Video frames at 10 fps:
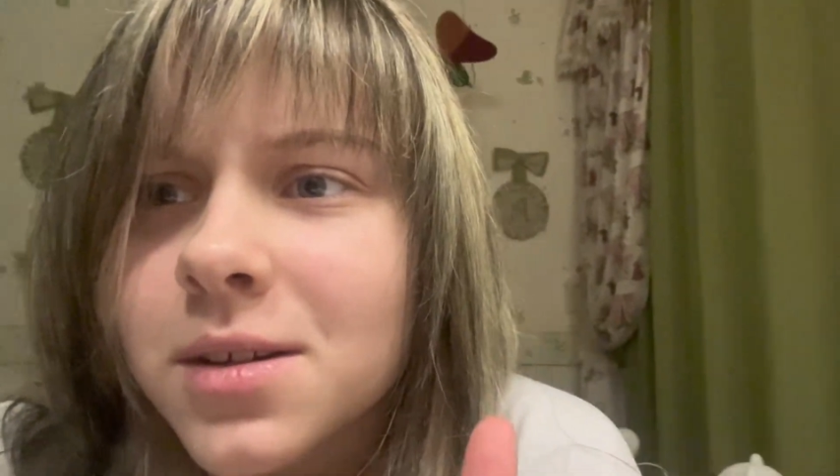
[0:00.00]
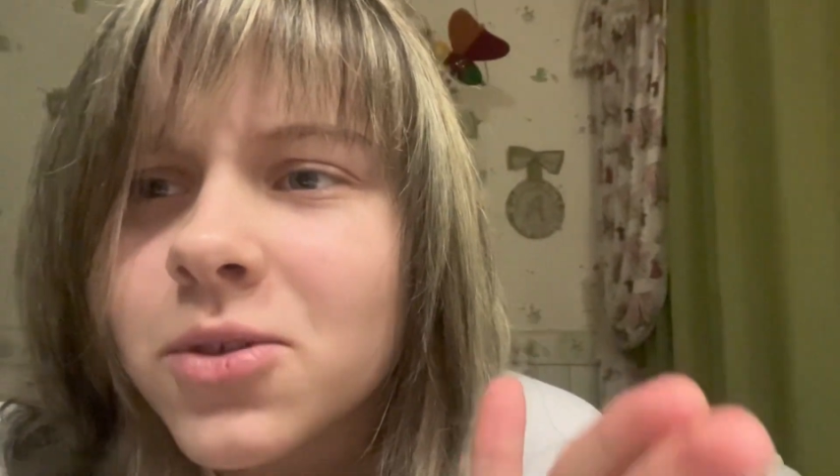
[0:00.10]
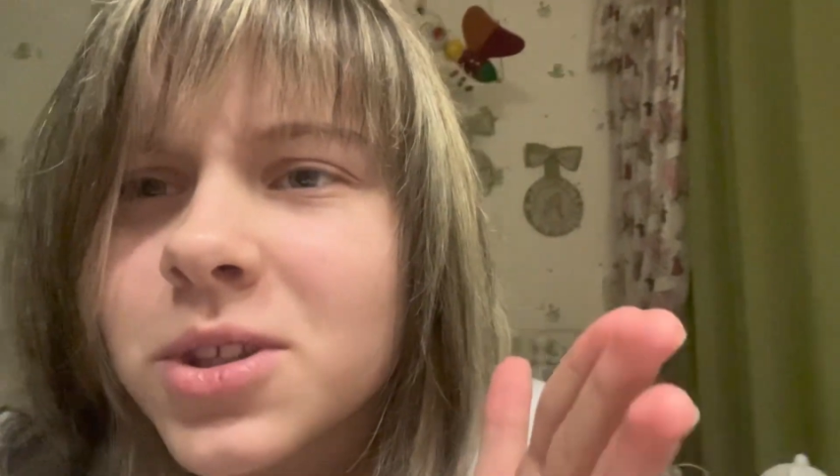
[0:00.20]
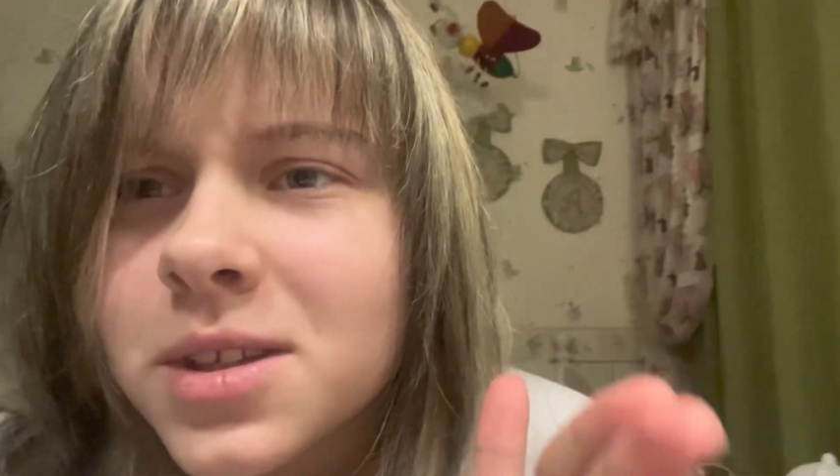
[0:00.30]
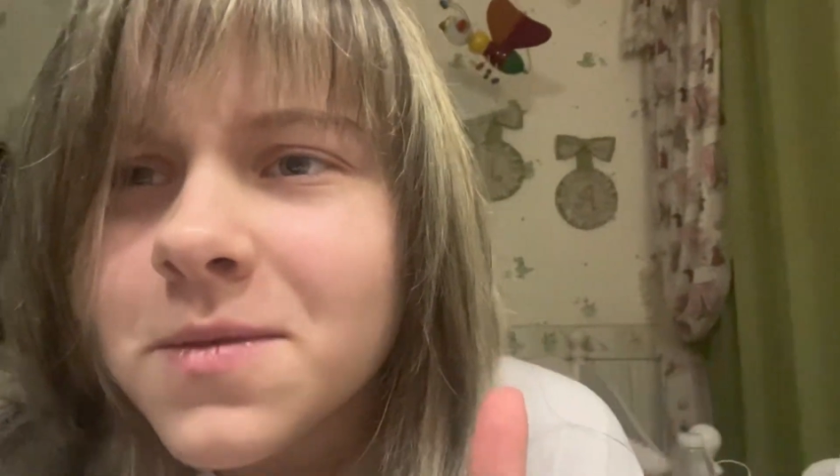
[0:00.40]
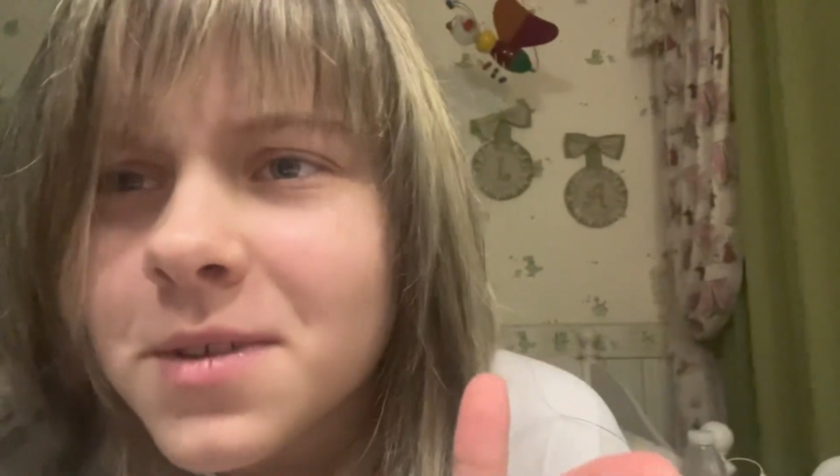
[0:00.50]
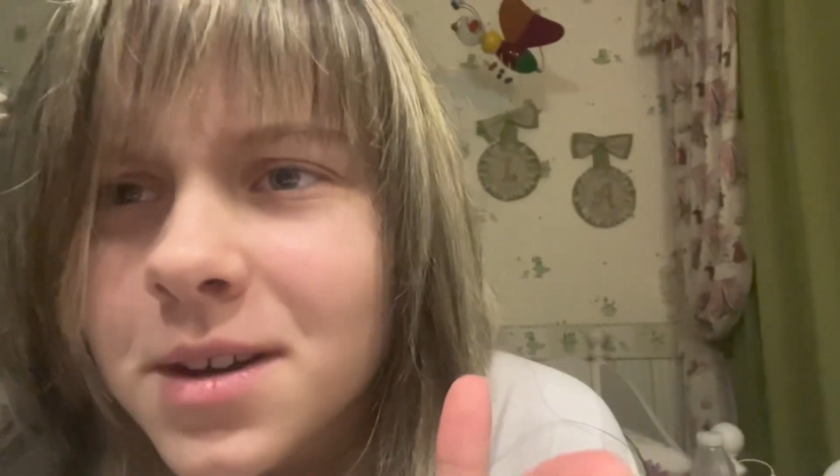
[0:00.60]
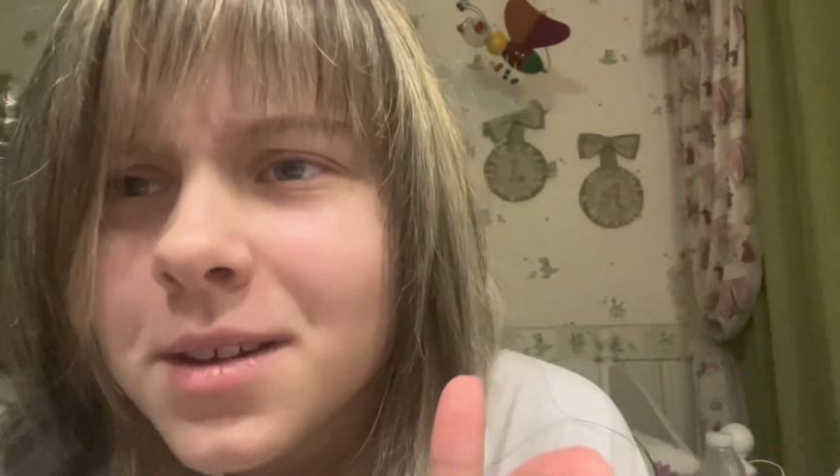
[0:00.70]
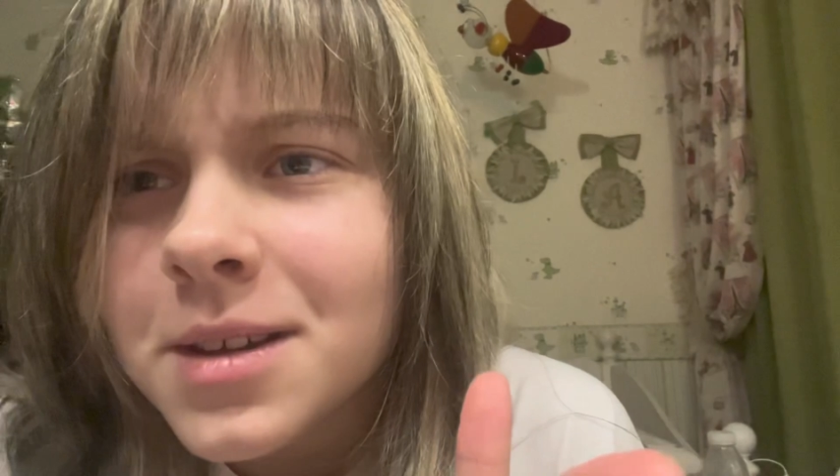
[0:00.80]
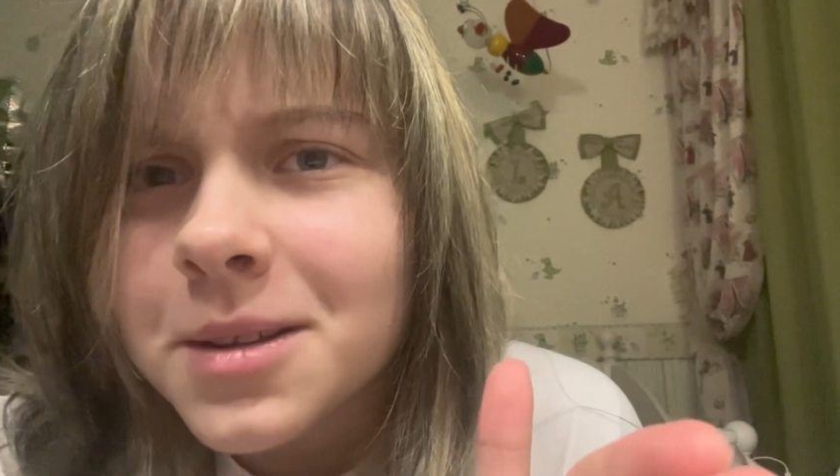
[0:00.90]
Готивка
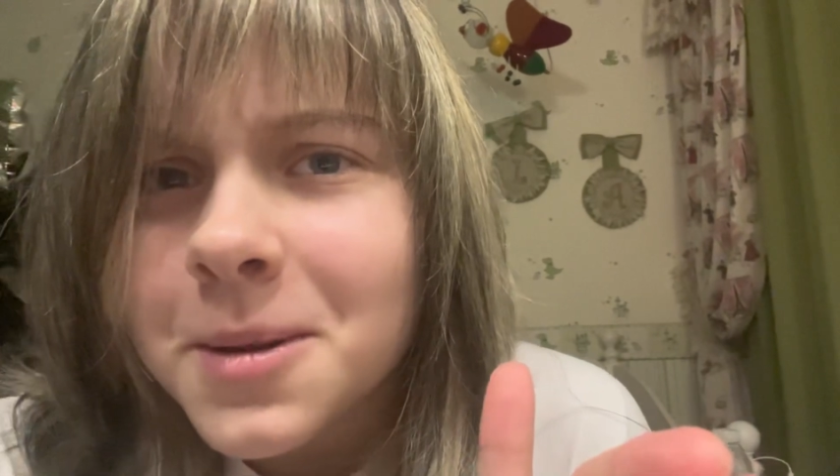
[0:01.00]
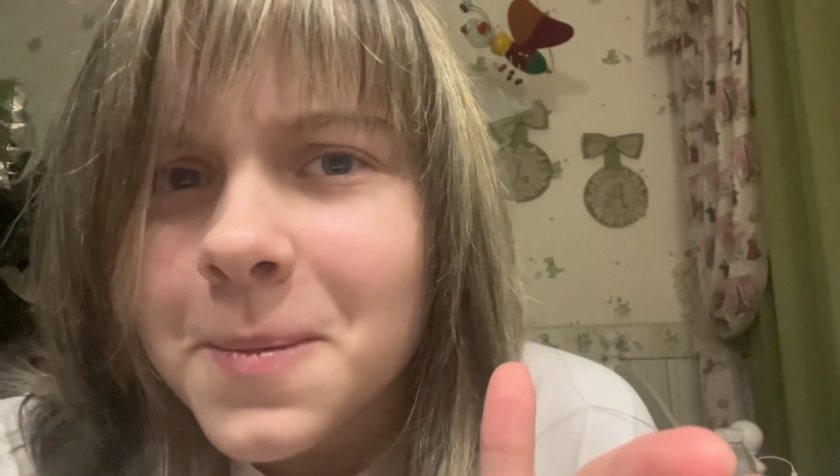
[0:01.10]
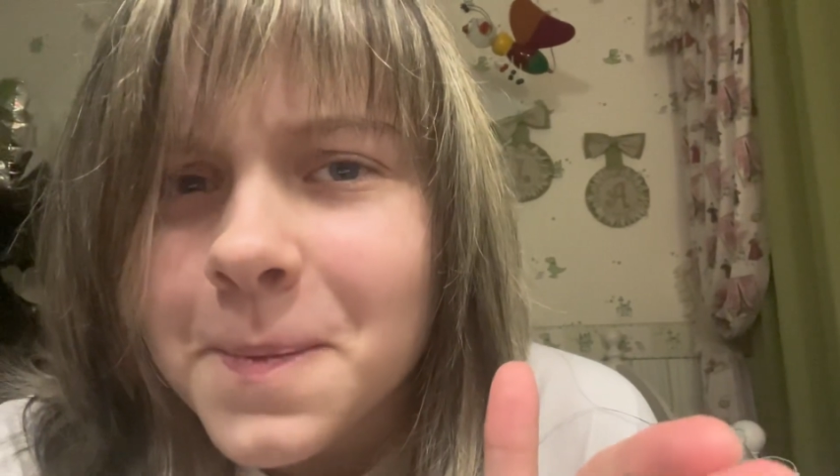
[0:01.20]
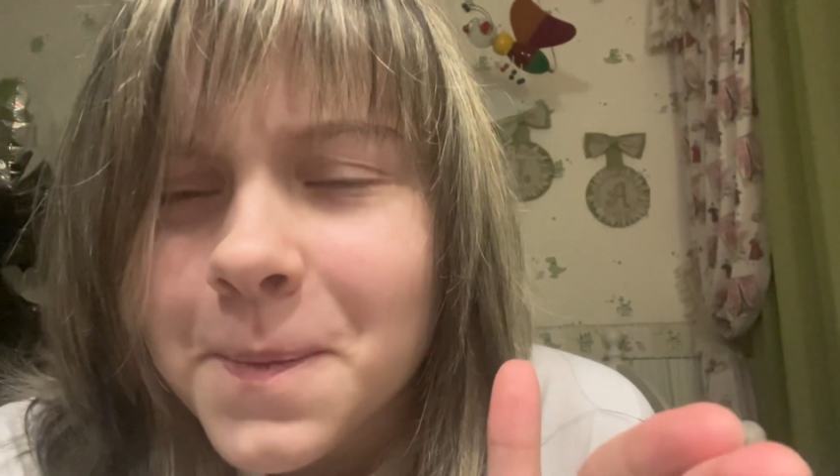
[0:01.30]
это,